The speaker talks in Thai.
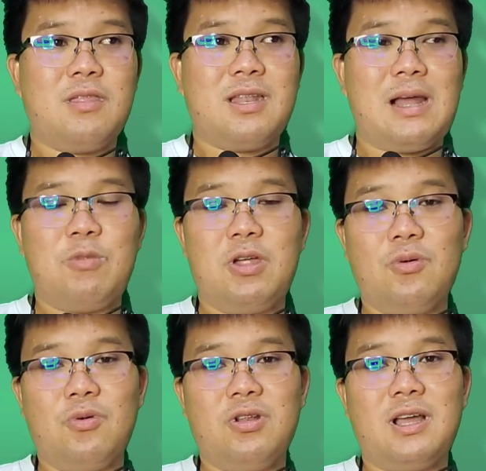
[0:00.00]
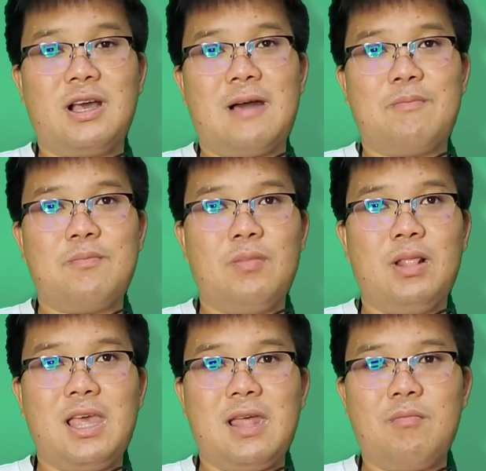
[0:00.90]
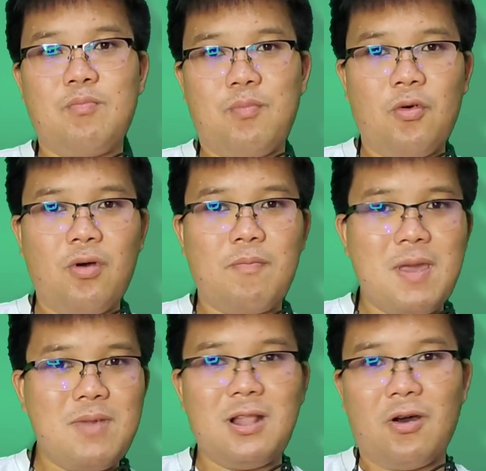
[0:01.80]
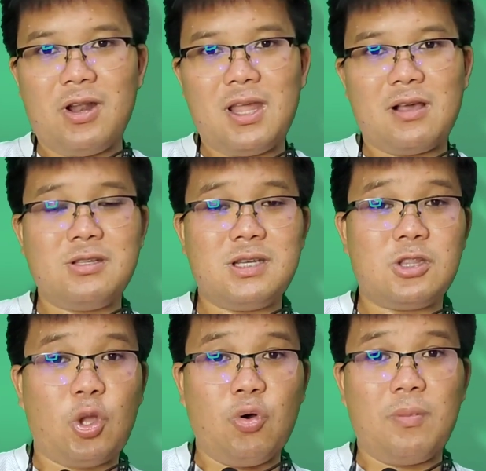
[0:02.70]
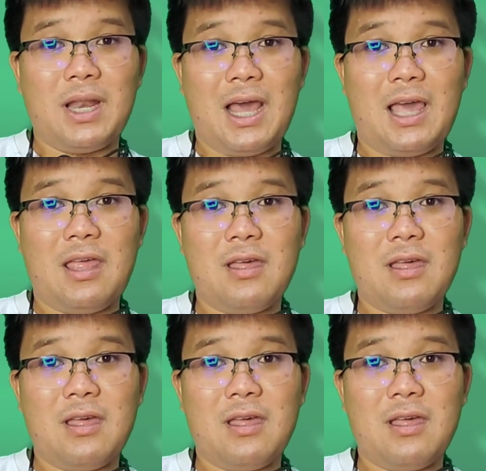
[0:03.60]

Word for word: สนับสนุนนะครับเหรียญพวก Baby Dot เนี่ยก็จะโตมาได้